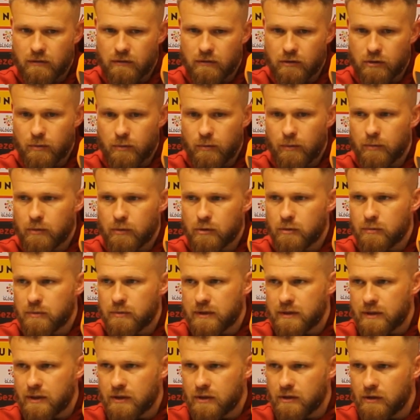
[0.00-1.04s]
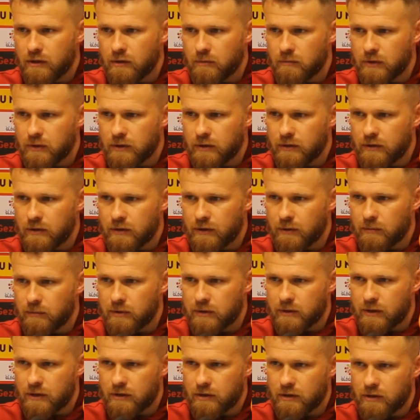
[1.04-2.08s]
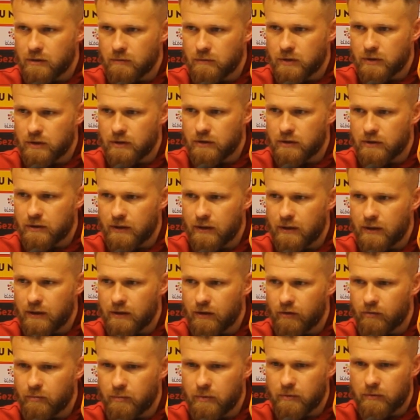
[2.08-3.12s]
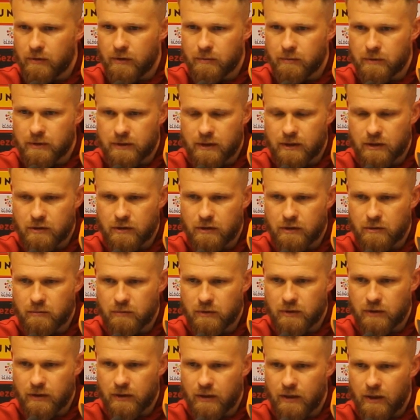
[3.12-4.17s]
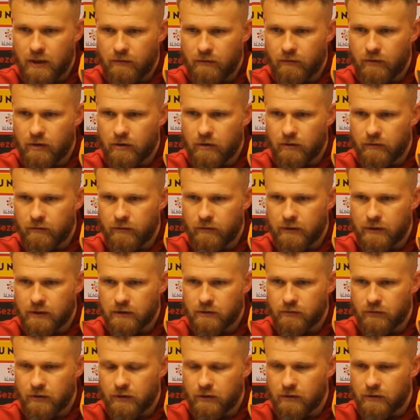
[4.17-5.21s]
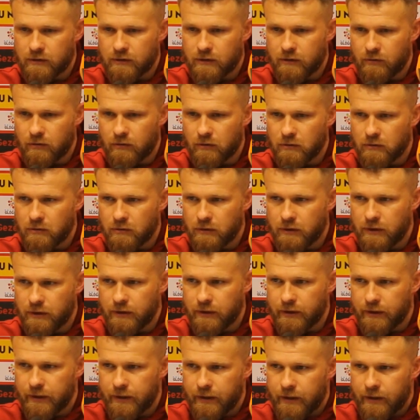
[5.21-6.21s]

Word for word: no, że po prostu przestraszyliśmy się dzisiaj, przestraszyliśmy się dzisiaj grania w piłkę, przestraszyliśmy się wykonywania swojego zawodu i,